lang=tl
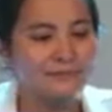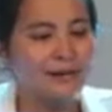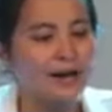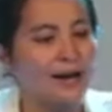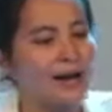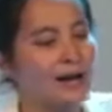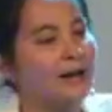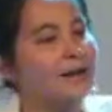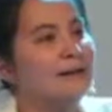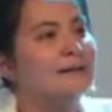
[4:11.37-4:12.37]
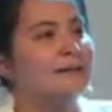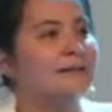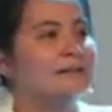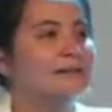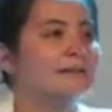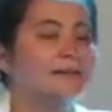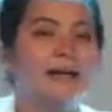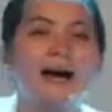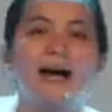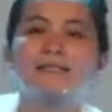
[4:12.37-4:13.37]
ah
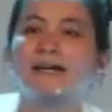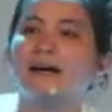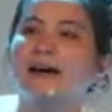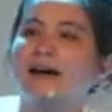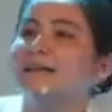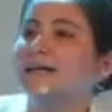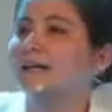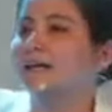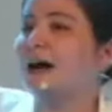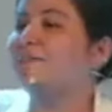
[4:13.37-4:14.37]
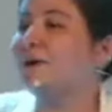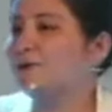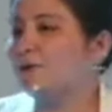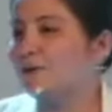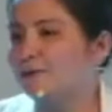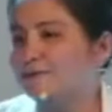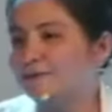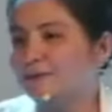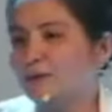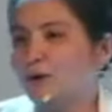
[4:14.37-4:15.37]
taga-asa ka ay ah, taga Davao ko
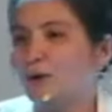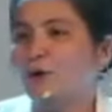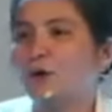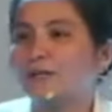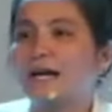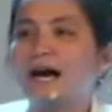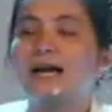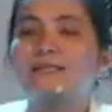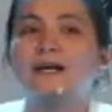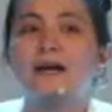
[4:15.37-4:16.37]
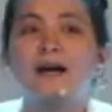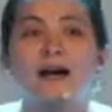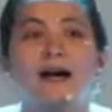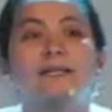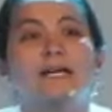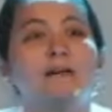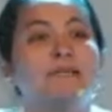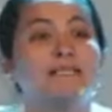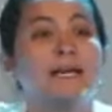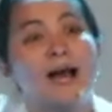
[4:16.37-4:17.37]
or taga-asa ka asa ka
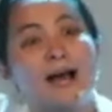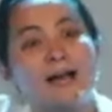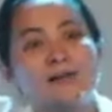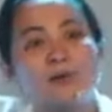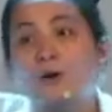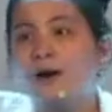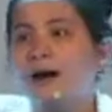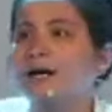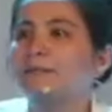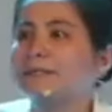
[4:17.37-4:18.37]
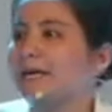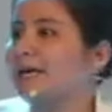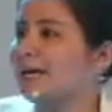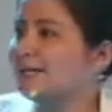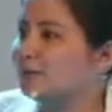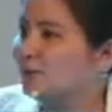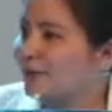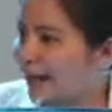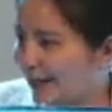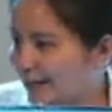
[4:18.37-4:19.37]
Bisayaan ko ay Bisaya isog
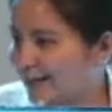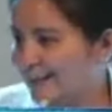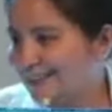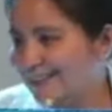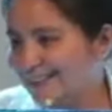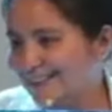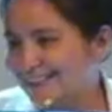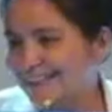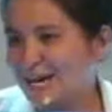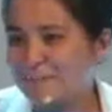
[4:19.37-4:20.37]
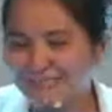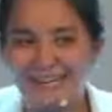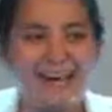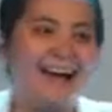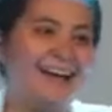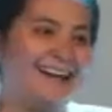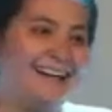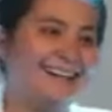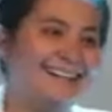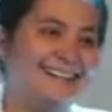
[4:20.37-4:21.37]
ni. Kay Bisaya.
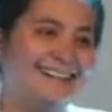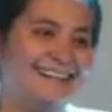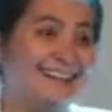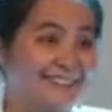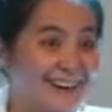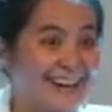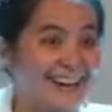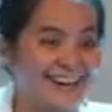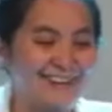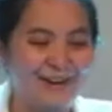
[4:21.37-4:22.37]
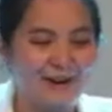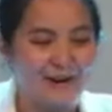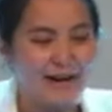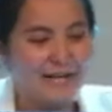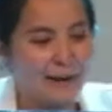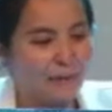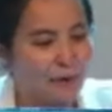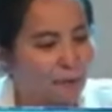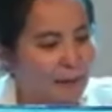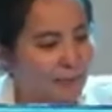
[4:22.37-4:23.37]
No ana no
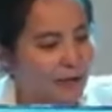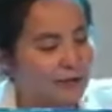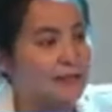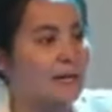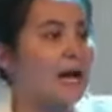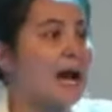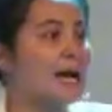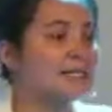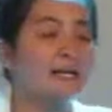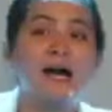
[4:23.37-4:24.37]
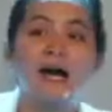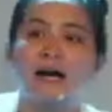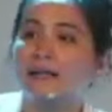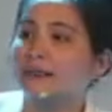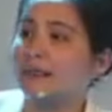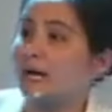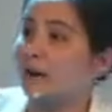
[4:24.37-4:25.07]
napuyuban moingon sa taga-asa ka taga